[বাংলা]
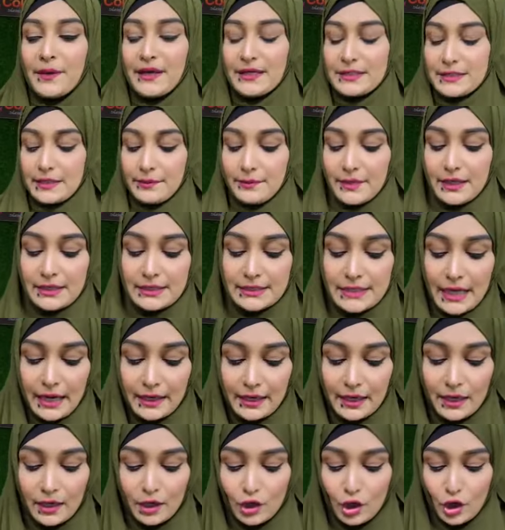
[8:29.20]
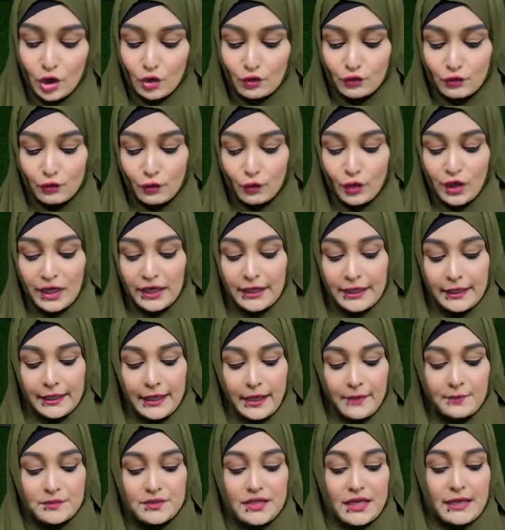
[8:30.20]
পেয়ে যাবেন যারা ফুল
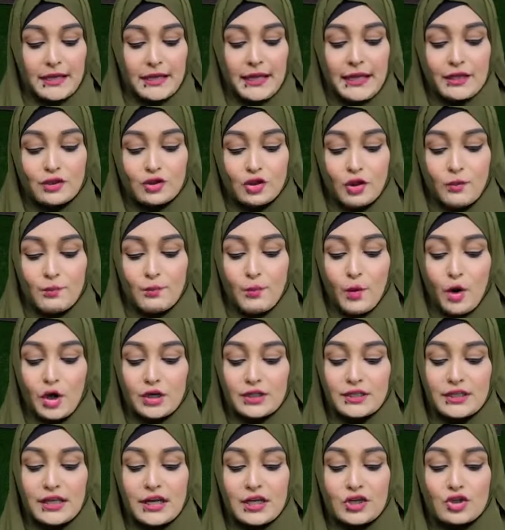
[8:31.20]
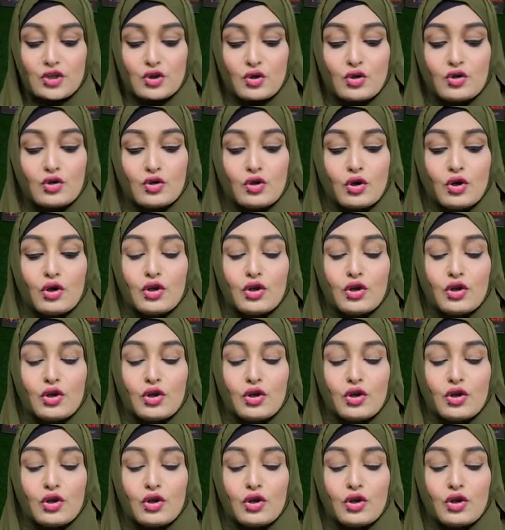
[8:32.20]
নিকাপ চান একদম পর্দার জন্য